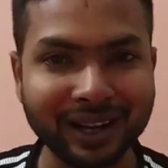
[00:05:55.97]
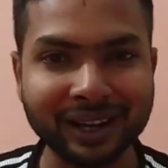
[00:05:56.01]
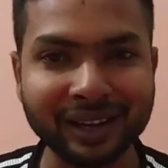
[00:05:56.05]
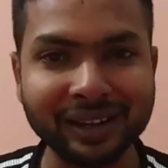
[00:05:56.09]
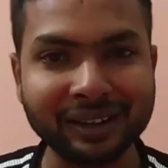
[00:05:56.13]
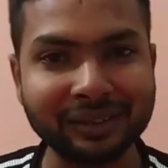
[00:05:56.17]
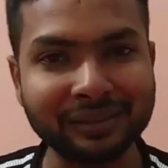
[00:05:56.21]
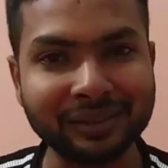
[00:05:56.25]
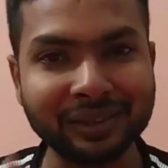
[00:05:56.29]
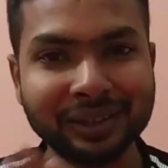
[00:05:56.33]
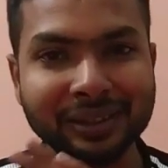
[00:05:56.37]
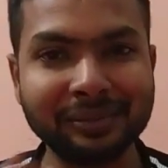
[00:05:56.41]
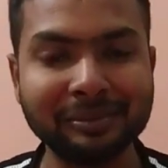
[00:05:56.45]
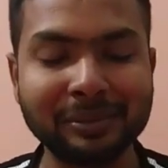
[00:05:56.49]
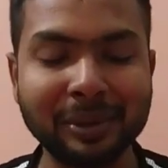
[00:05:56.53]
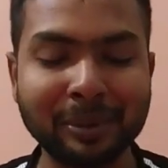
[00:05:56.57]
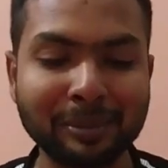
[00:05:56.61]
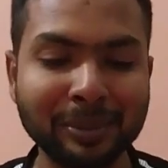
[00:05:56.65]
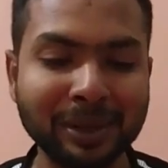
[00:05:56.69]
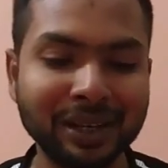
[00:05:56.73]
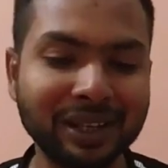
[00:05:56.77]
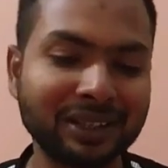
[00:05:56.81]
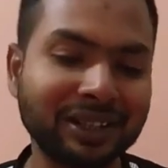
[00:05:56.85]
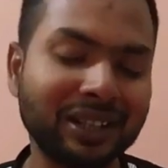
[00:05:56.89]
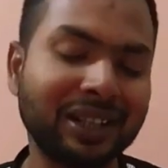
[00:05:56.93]
आया फिर
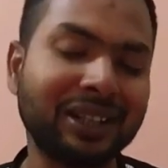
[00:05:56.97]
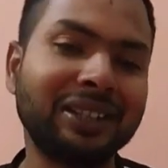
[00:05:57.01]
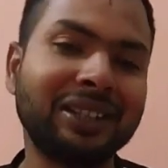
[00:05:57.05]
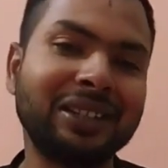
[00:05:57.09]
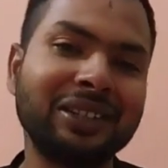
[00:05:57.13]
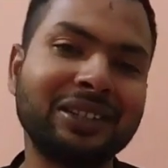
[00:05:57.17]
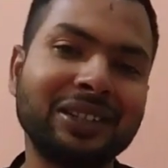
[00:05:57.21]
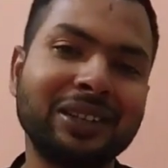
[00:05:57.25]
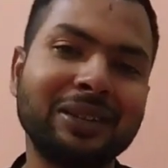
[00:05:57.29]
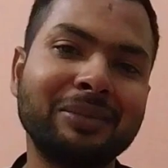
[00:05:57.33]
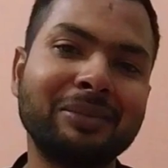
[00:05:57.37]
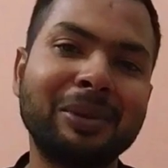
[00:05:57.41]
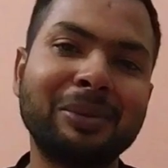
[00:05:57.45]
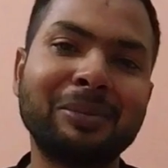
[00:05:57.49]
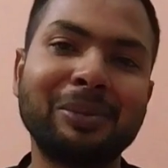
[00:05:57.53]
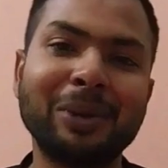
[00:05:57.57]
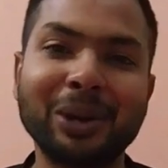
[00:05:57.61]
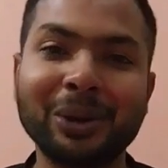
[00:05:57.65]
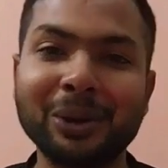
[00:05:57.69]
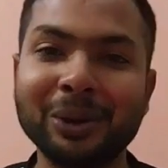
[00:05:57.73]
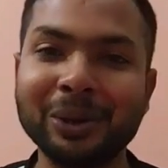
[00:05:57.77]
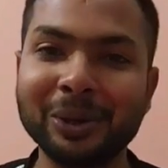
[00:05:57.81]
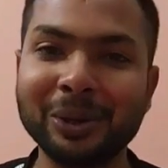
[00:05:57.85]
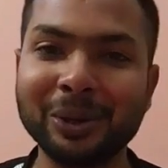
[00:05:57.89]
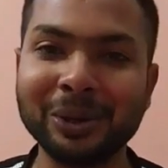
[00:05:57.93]
मम्मी के साथ किचन में
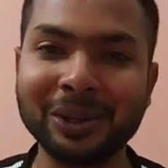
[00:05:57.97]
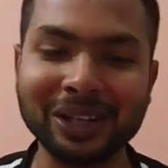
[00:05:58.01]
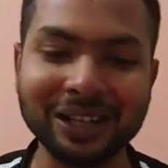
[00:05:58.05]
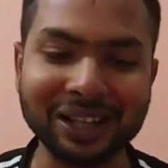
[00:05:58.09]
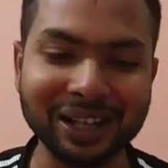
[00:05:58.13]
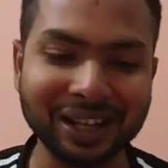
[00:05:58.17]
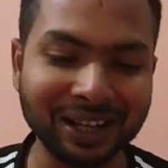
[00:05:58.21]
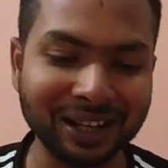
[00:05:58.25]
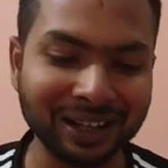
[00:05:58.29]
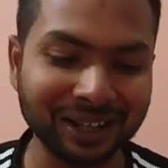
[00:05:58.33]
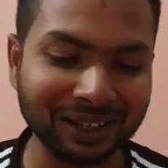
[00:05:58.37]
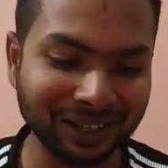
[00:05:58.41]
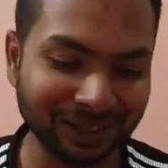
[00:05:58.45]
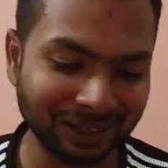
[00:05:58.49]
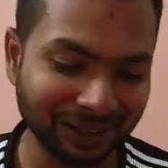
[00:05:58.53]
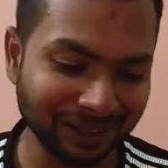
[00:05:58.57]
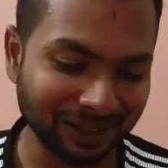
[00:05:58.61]
पकौड़े पकौड़ी खाए